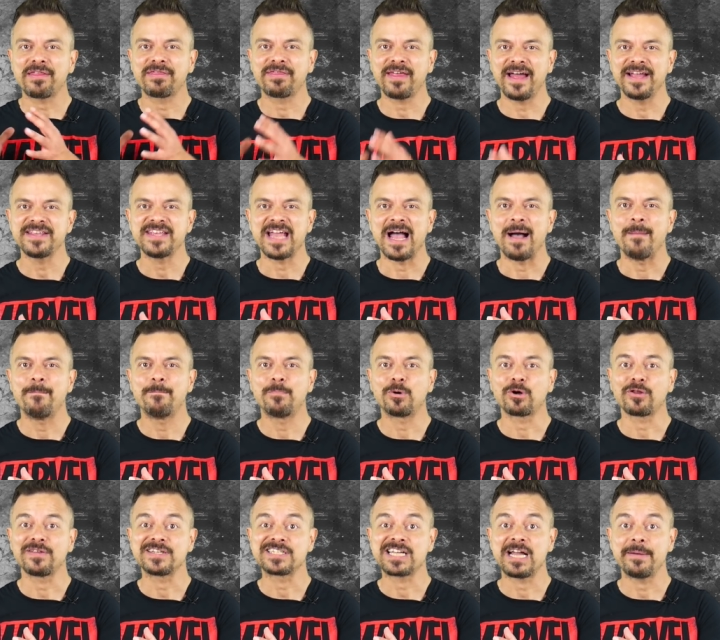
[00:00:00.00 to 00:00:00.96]
hazaña,
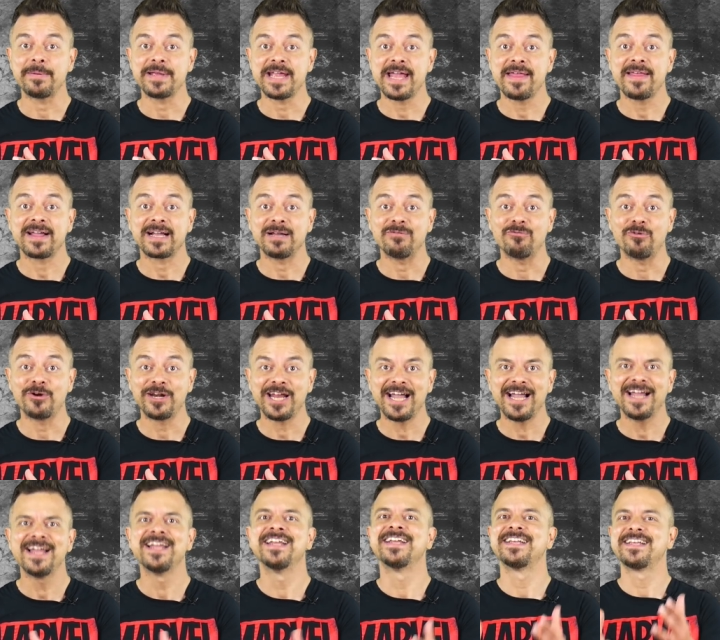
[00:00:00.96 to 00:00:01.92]
por descabellada que
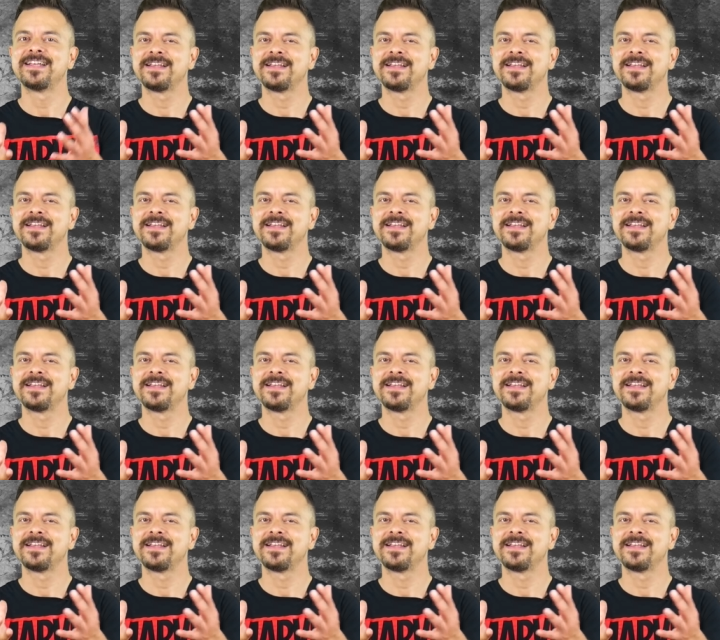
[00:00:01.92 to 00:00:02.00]
fuera,